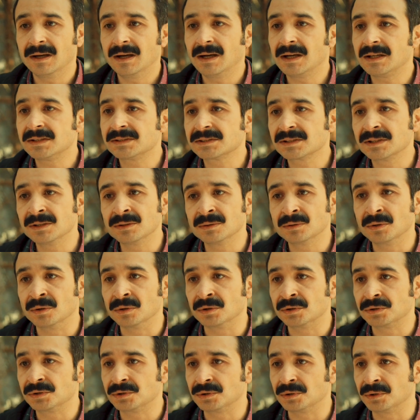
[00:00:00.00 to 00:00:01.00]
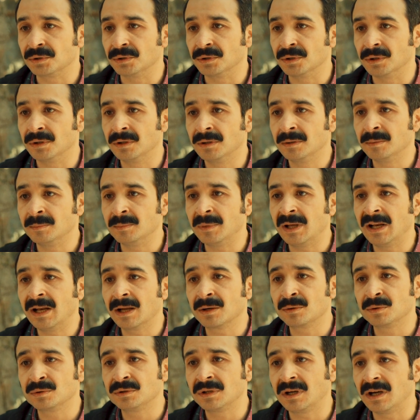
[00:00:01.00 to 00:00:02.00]
Aşkın konuşturuyor.
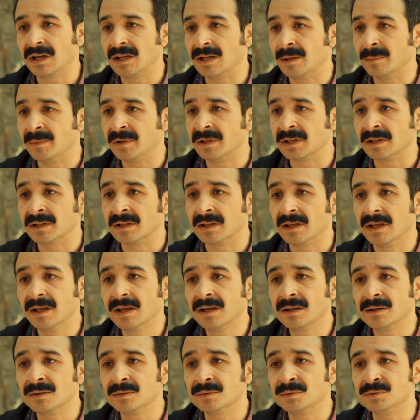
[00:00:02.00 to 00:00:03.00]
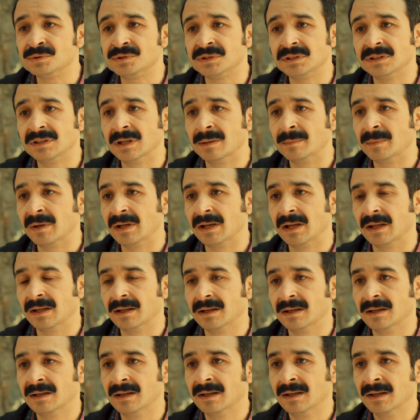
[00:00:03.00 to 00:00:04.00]
Melekut aleminin en güzide meleği.